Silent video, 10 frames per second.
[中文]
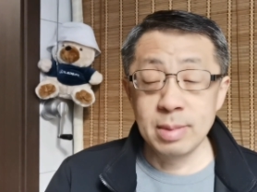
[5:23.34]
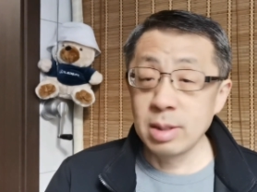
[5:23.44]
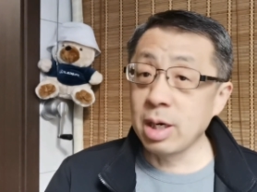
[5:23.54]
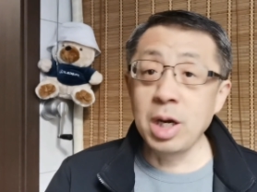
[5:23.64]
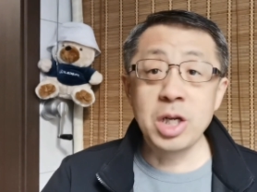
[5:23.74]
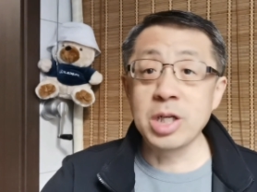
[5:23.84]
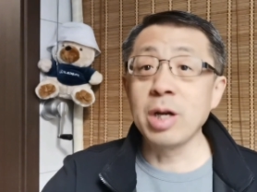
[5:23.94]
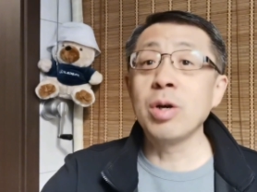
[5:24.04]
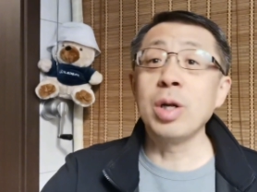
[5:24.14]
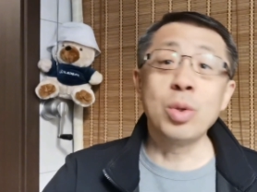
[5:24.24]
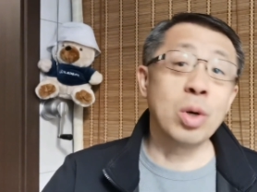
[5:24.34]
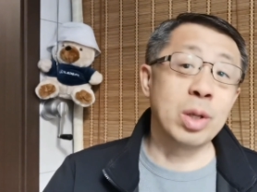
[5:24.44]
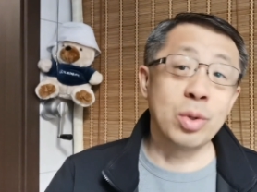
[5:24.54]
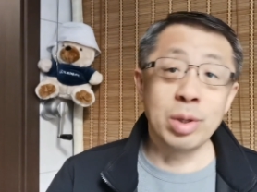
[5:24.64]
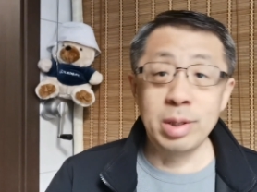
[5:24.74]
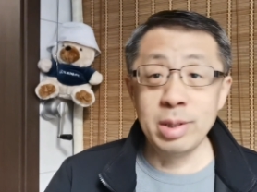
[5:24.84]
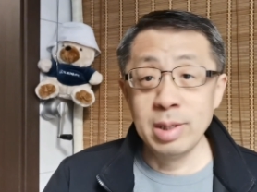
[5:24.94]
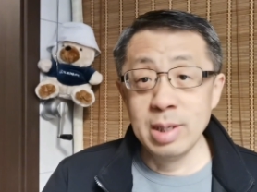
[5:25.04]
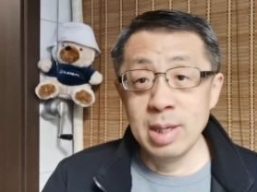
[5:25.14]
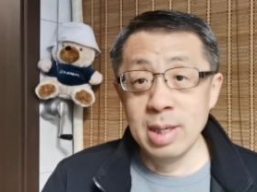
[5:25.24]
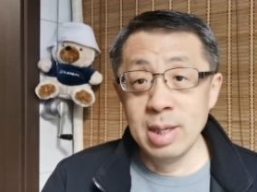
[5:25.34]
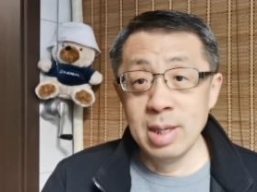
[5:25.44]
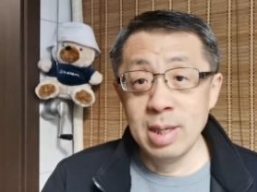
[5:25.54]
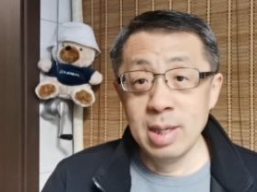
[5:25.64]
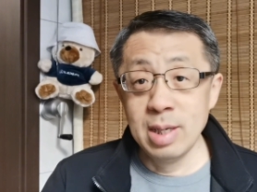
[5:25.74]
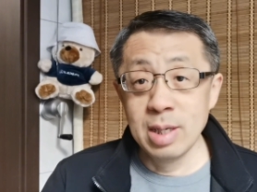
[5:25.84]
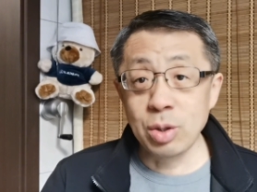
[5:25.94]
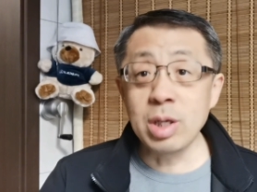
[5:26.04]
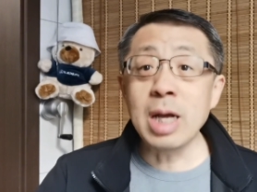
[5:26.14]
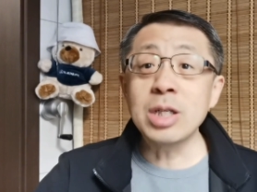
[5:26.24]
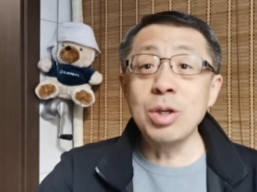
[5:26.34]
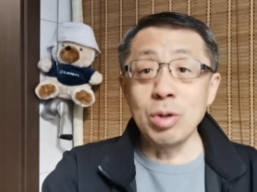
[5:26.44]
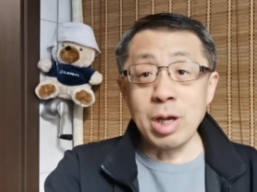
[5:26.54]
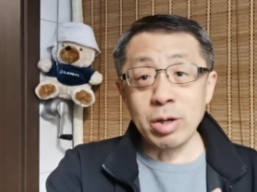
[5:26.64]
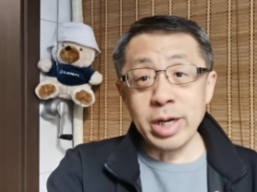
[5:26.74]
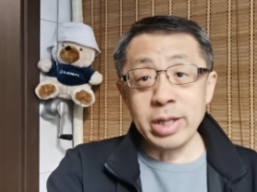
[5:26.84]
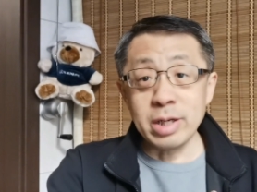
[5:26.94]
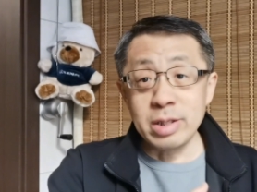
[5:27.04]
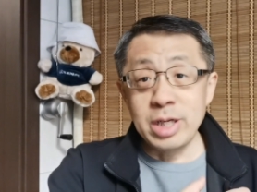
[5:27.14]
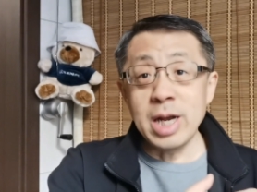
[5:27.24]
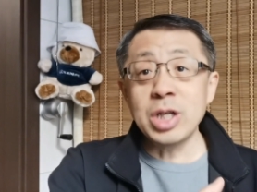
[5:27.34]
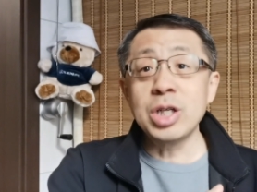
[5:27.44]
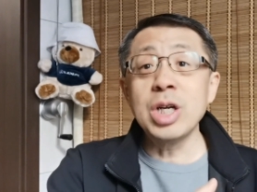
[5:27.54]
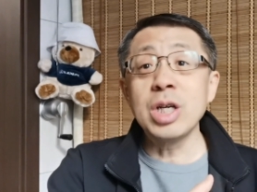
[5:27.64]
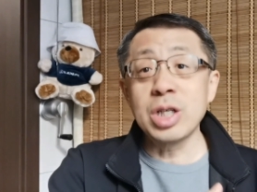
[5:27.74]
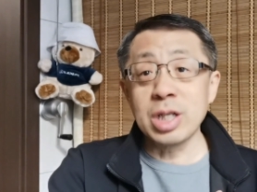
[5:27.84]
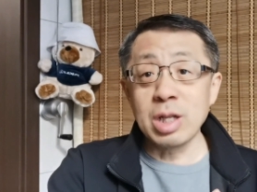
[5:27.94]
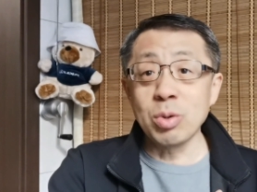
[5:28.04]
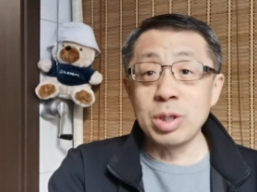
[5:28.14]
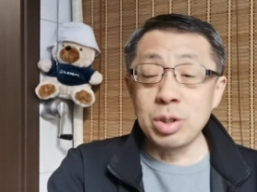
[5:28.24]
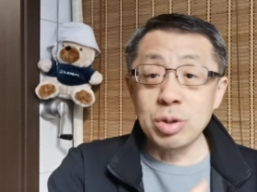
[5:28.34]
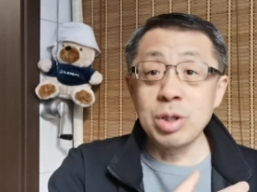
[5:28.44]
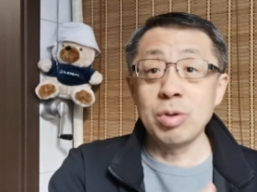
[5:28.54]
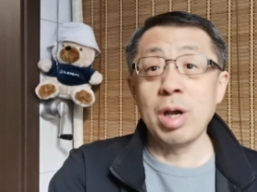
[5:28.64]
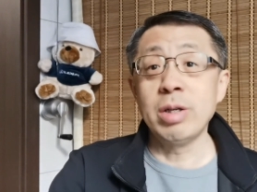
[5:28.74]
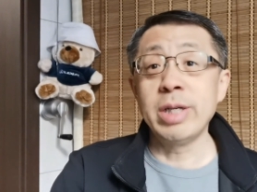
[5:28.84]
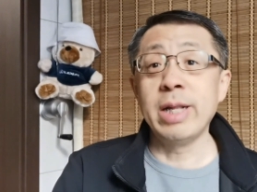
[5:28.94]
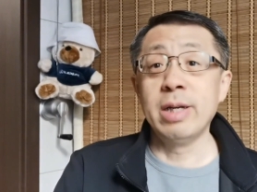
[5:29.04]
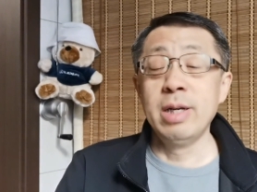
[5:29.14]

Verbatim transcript: 这个历史上有很多很多，所以它是有条件的。既然是政治的东西，就是有条件的。